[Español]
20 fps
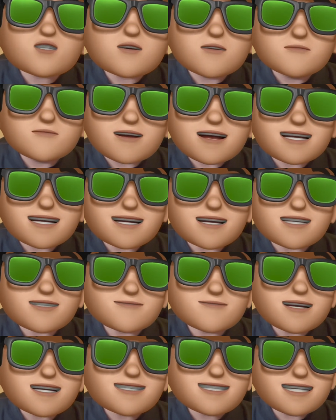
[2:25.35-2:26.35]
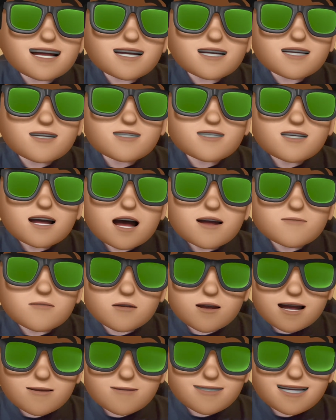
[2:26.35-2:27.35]
compañías más grandes
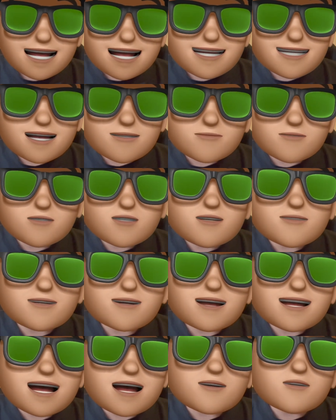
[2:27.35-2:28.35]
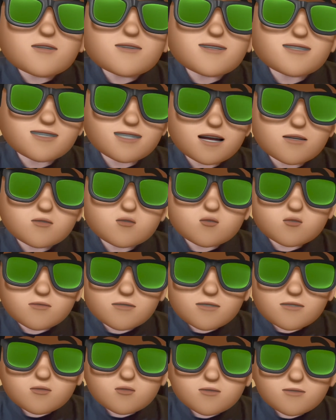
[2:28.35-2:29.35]
por capitalización de mercado de Estados
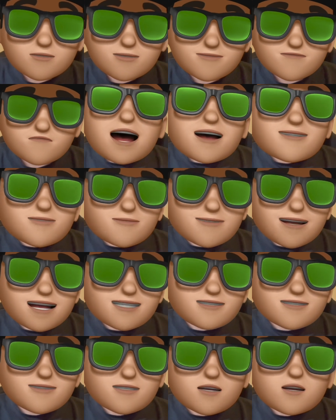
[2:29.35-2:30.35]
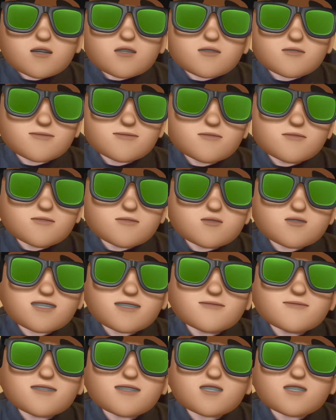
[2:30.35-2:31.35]
Unidos. Además, los fondos de
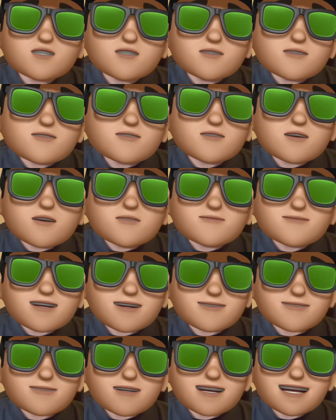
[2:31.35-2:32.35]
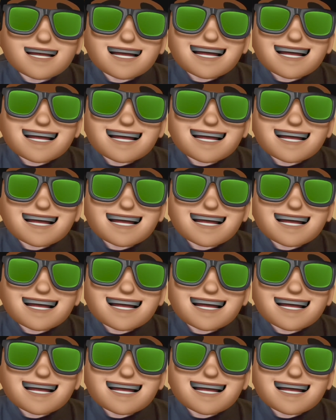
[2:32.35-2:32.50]
inversión ofrecen